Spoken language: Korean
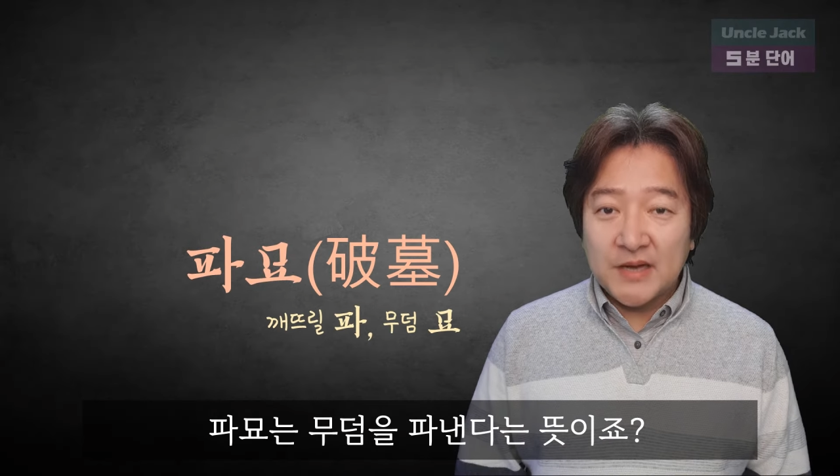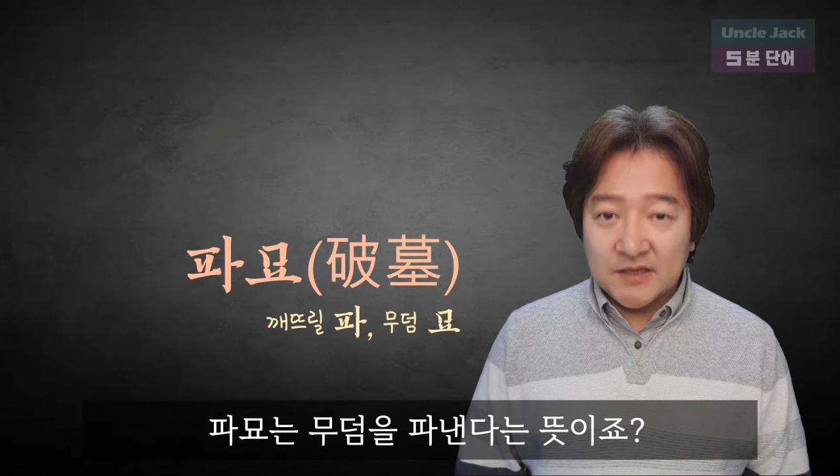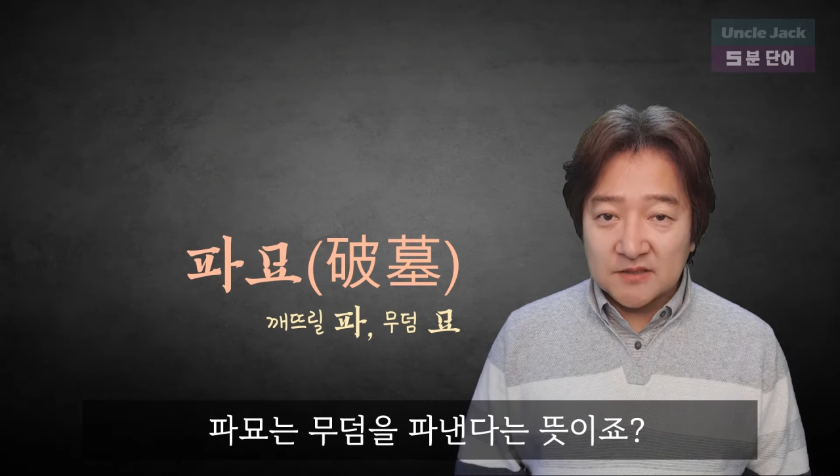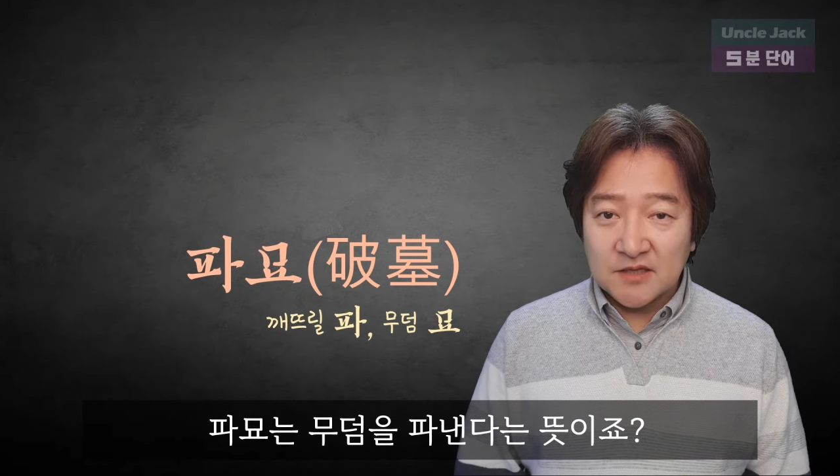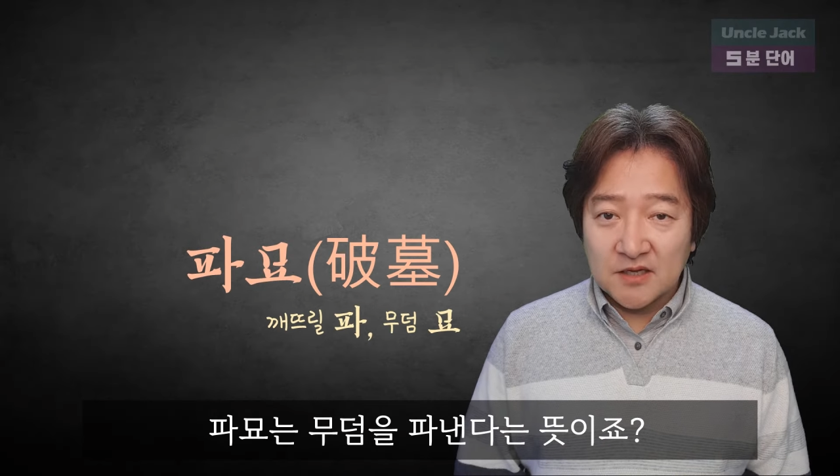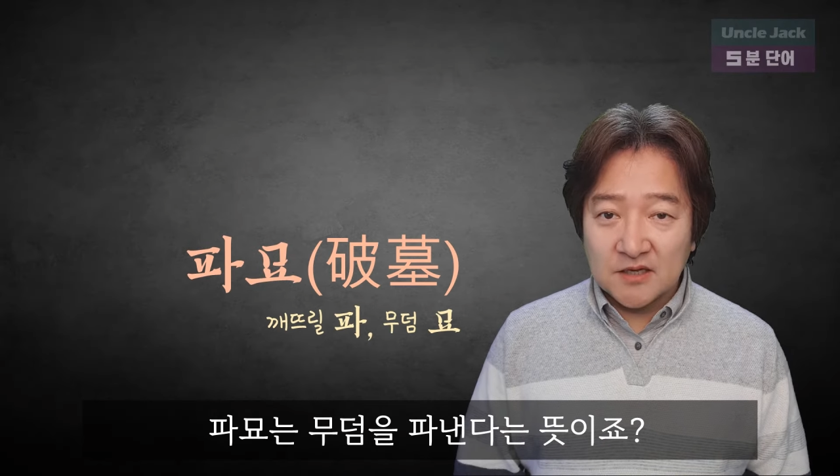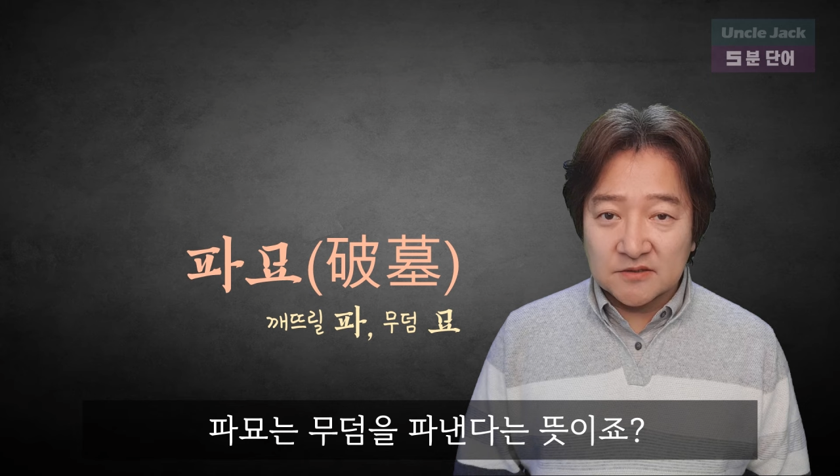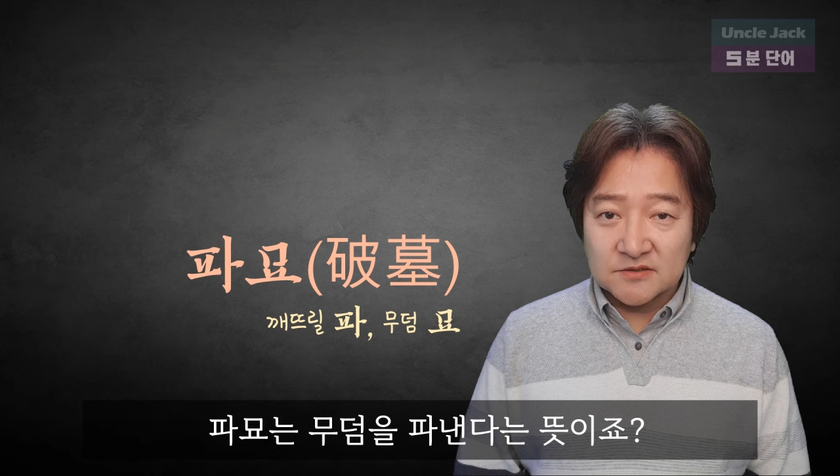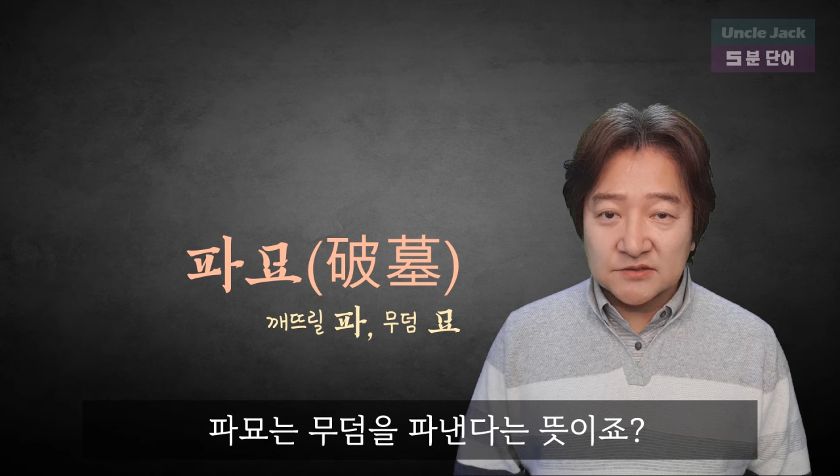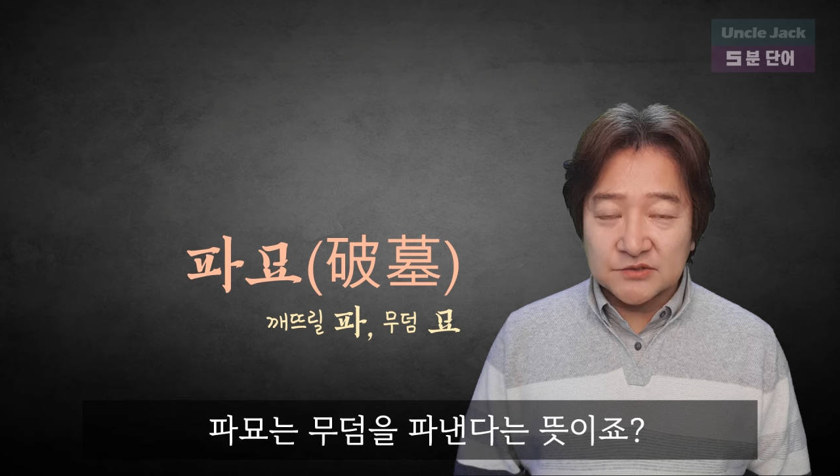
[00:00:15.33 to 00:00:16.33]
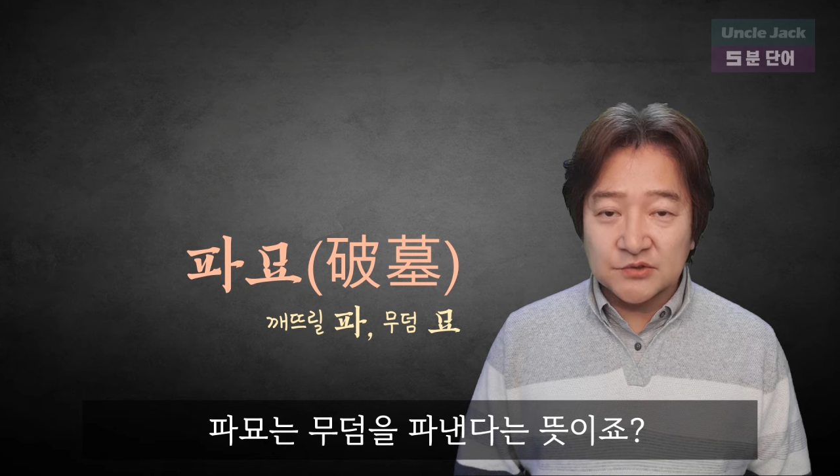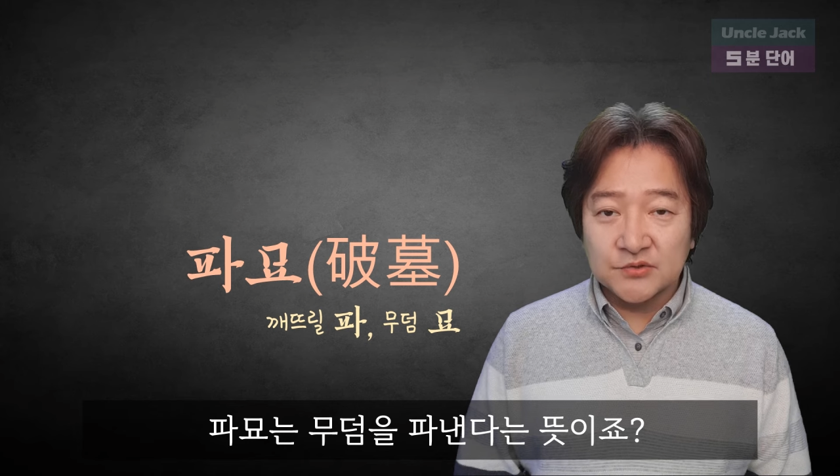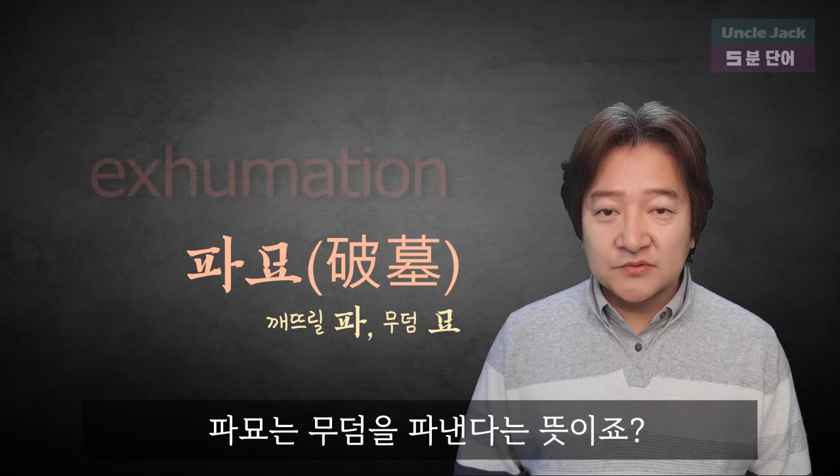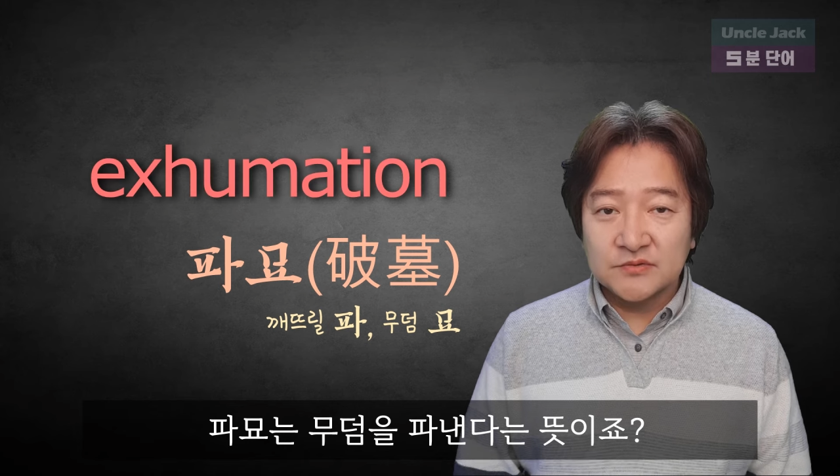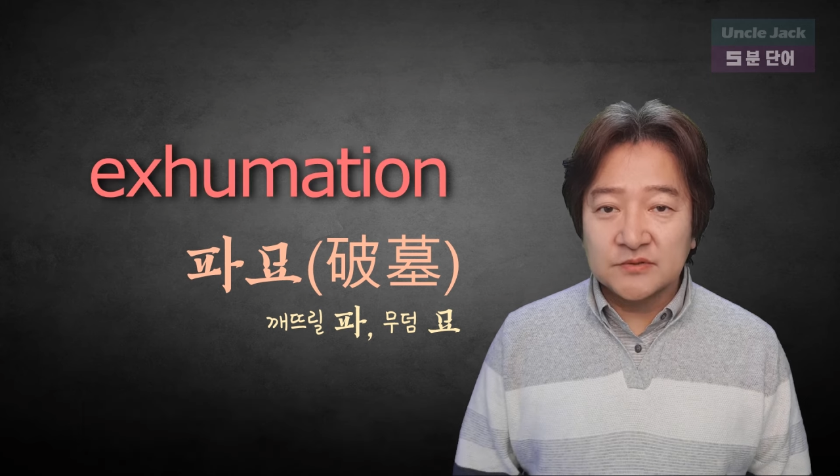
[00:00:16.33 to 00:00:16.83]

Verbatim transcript: 파낸다는 뜻이죠.